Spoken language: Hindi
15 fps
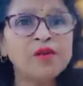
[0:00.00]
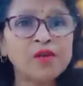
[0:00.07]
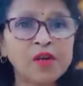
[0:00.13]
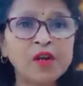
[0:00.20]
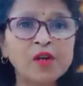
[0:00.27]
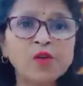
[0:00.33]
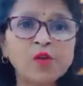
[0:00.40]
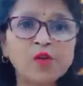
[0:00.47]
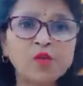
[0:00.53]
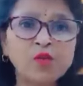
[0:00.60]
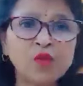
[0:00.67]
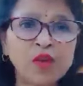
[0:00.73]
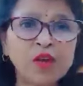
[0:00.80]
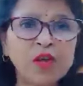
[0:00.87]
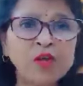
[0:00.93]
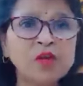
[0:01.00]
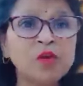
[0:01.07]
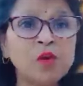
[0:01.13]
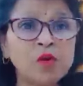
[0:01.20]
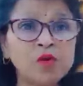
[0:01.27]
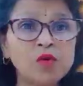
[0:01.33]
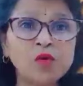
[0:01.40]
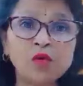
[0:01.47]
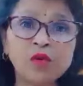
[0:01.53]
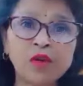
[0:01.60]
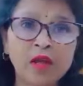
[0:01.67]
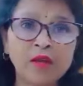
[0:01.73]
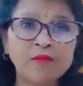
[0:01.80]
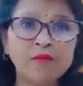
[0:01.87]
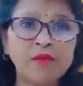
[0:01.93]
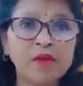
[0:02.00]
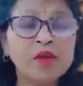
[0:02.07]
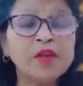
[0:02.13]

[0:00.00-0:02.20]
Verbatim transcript: ट्रेन टू सेल डॉट लाइव